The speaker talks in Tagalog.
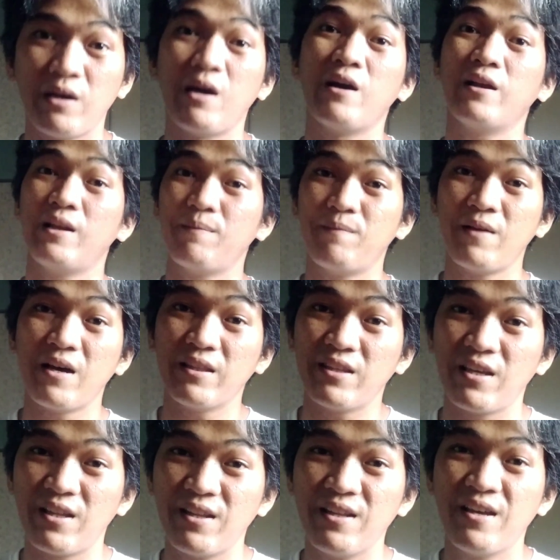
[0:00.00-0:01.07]
ang club
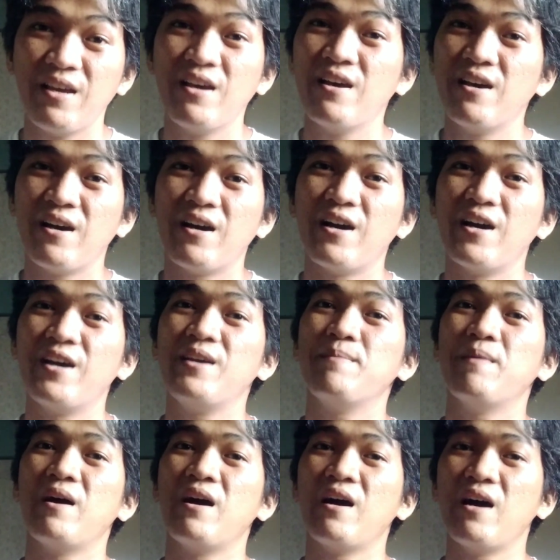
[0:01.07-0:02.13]
natin, ay
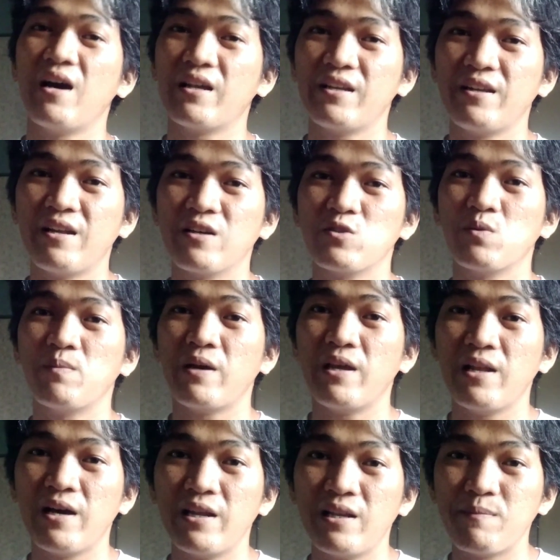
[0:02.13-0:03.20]
maaari nang
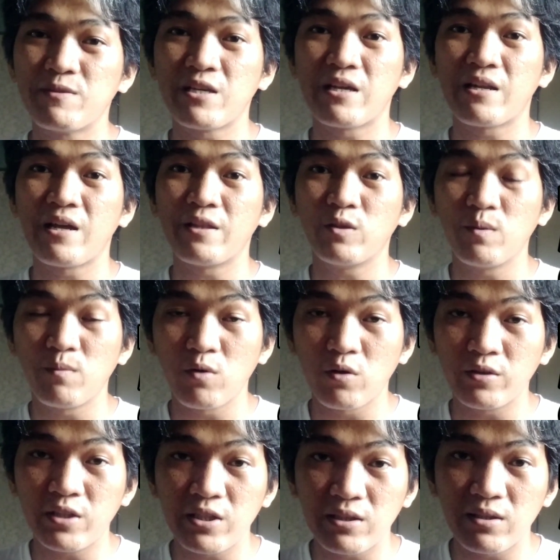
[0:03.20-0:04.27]
sumailalim sa random
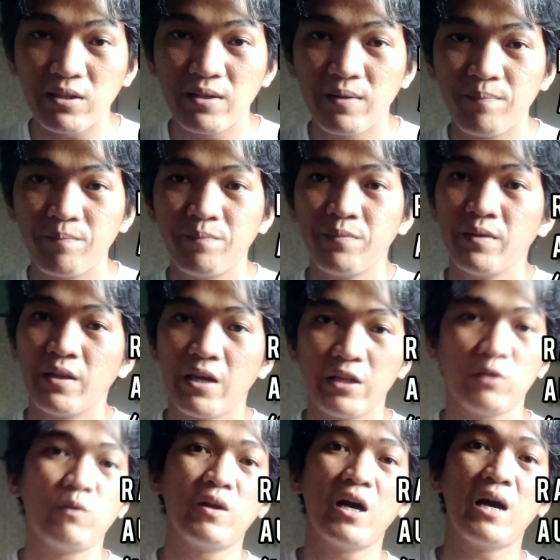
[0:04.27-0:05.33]
audit.
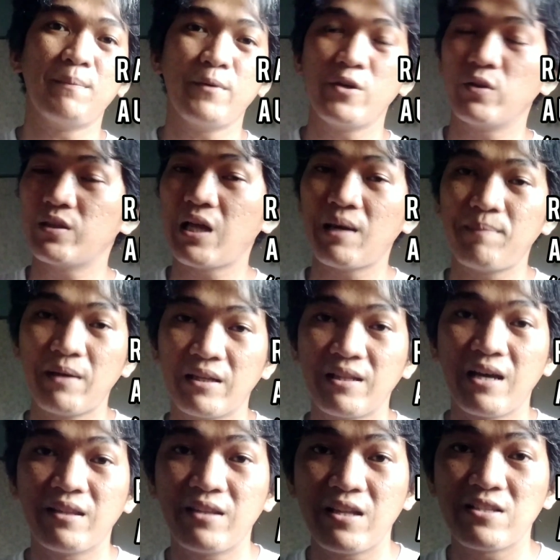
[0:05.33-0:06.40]
Ito na nga po yung topic
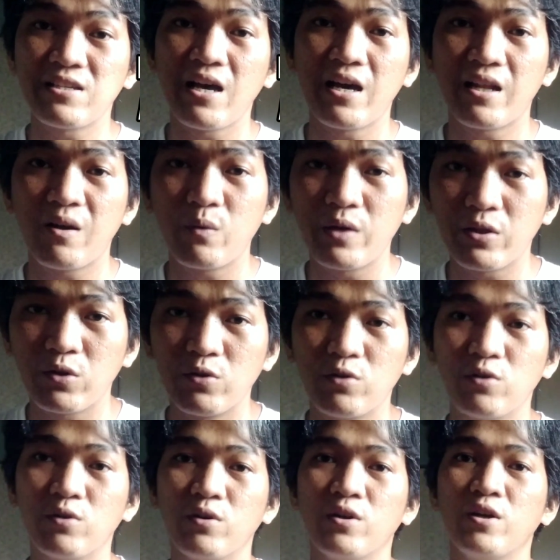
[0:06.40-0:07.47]
natin sa araw na
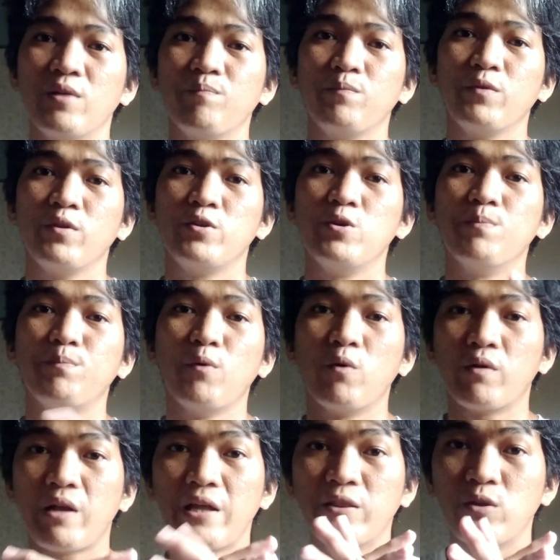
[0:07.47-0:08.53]
to. Yung pong
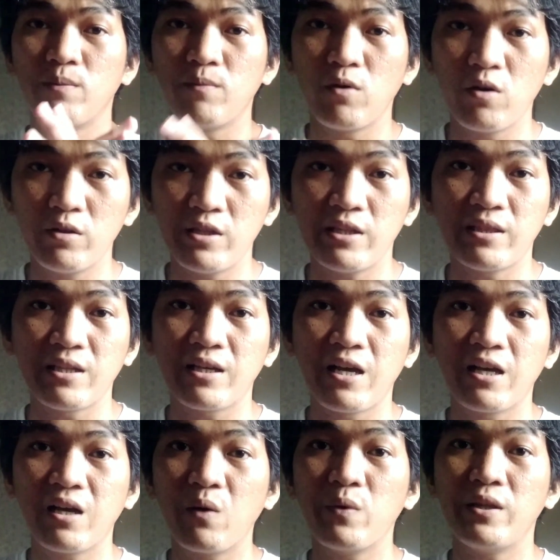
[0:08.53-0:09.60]
random audit na
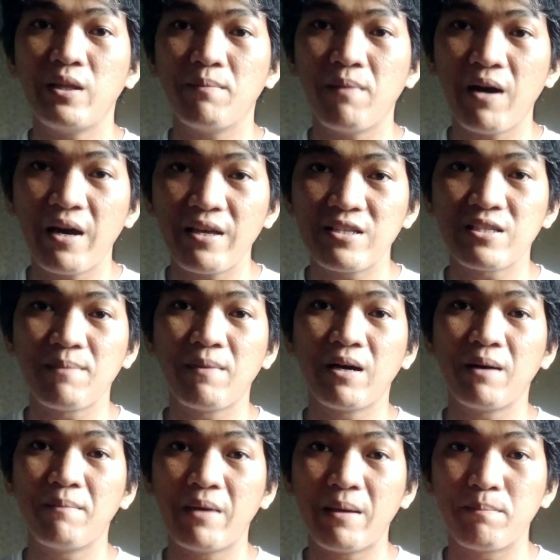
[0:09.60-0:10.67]
gagawin ni BAE sa
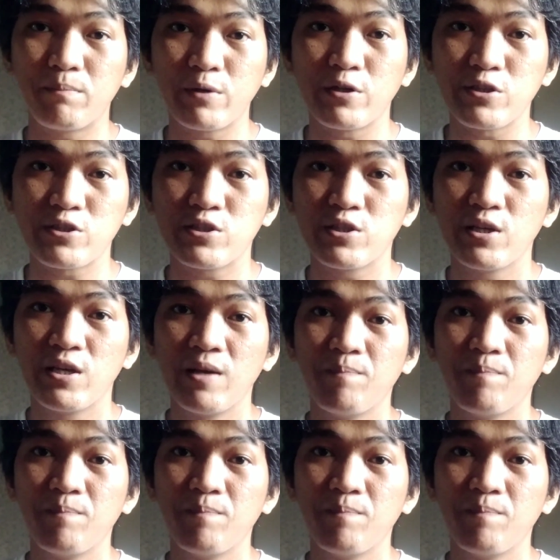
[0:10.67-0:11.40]
mga members.